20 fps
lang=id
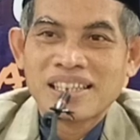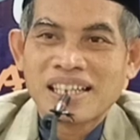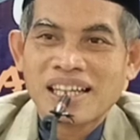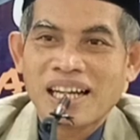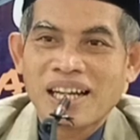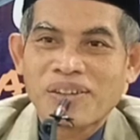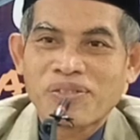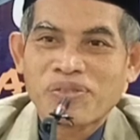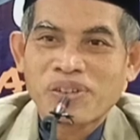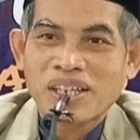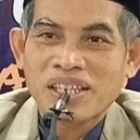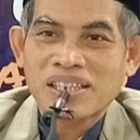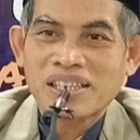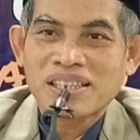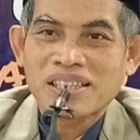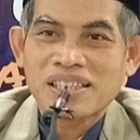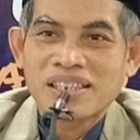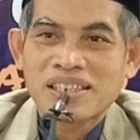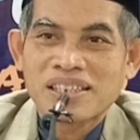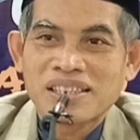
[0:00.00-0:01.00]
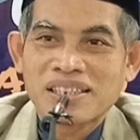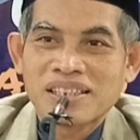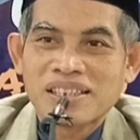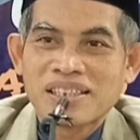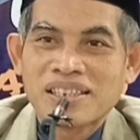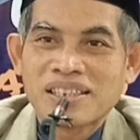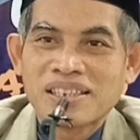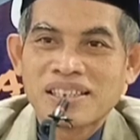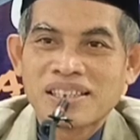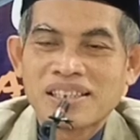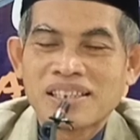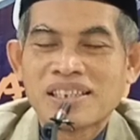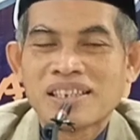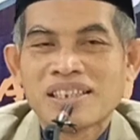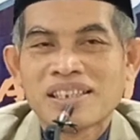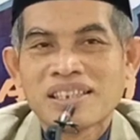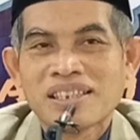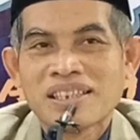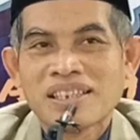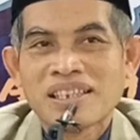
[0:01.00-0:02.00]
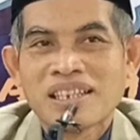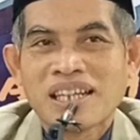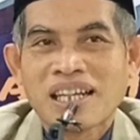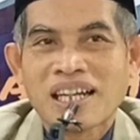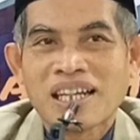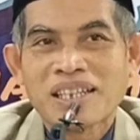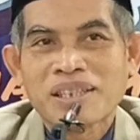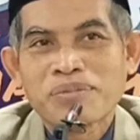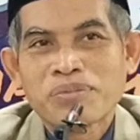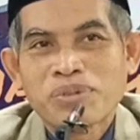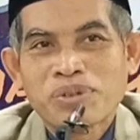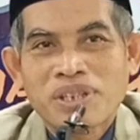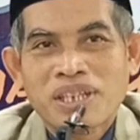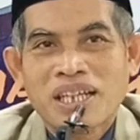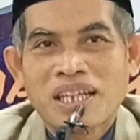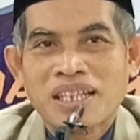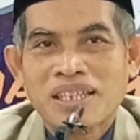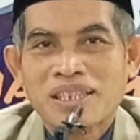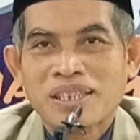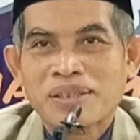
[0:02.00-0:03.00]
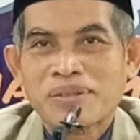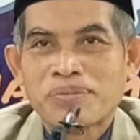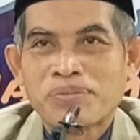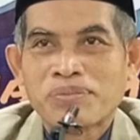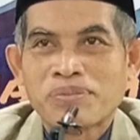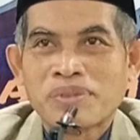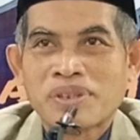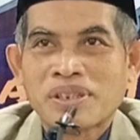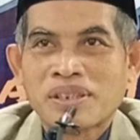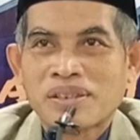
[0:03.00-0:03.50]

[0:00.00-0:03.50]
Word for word: lafat alimul hakim